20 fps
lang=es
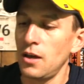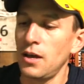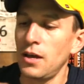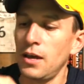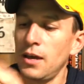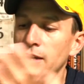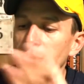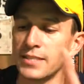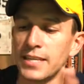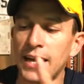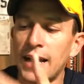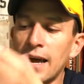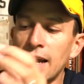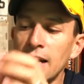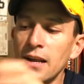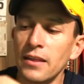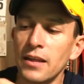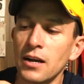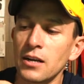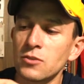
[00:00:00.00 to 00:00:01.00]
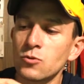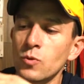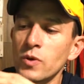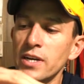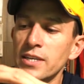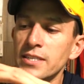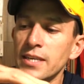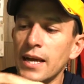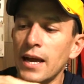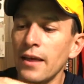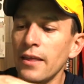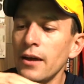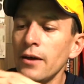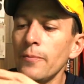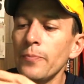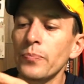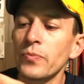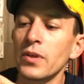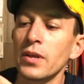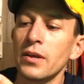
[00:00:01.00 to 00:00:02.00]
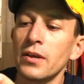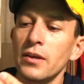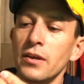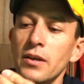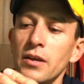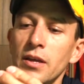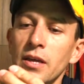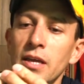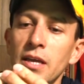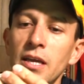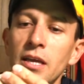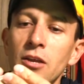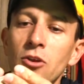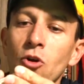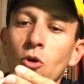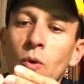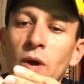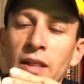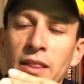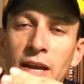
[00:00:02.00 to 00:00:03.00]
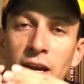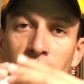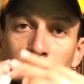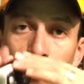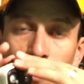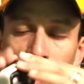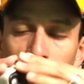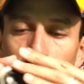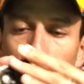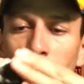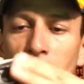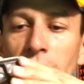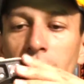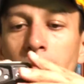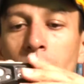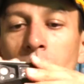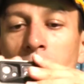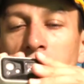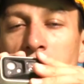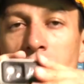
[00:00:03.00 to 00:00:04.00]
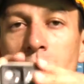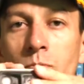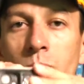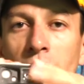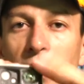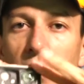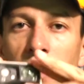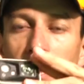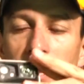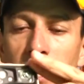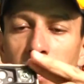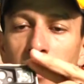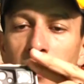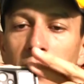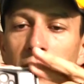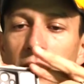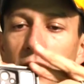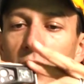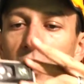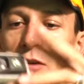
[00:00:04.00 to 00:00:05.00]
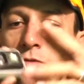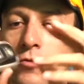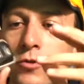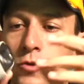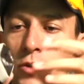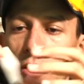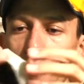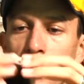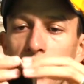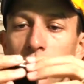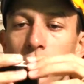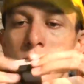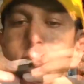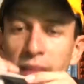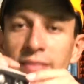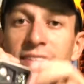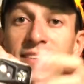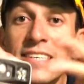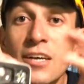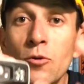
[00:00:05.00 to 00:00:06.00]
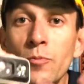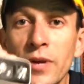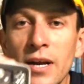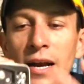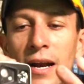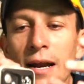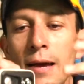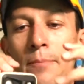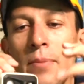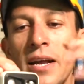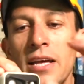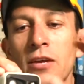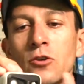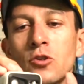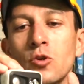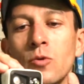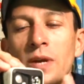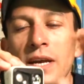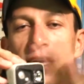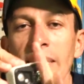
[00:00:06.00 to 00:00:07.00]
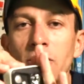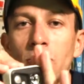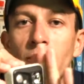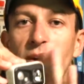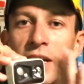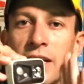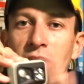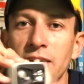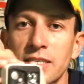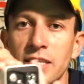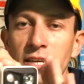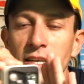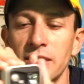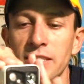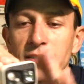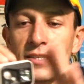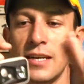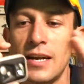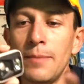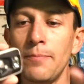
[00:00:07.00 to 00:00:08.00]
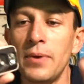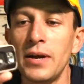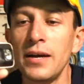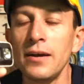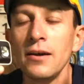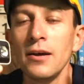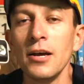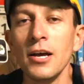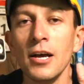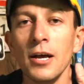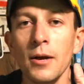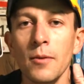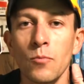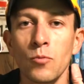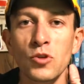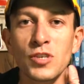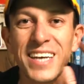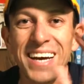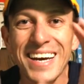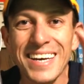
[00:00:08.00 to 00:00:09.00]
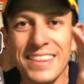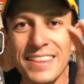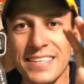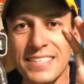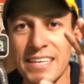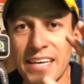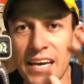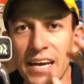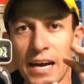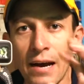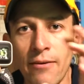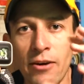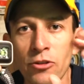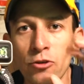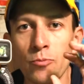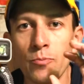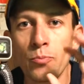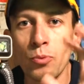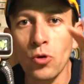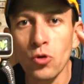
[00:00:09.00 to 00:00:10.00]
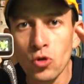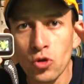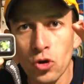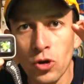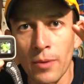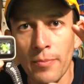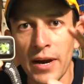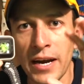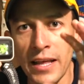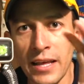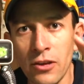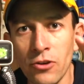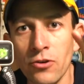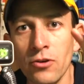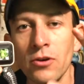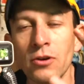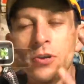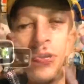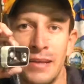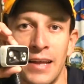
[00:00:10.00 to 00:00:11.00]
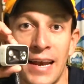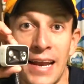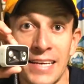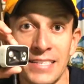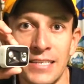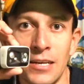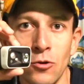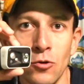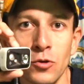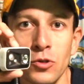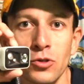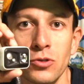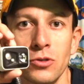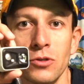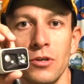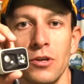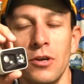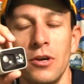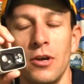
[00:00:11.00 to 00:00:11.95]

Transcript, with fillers: eh, secarla, darle su buena secada y no guardarla nunca mojada, porque eso puede dañar el funcionamiento. Antes de comprar la lámpara yo estuve leyendo varias reseñas de esta lámpara. Mucha gente se quejaba de un punto amarillo del las de luz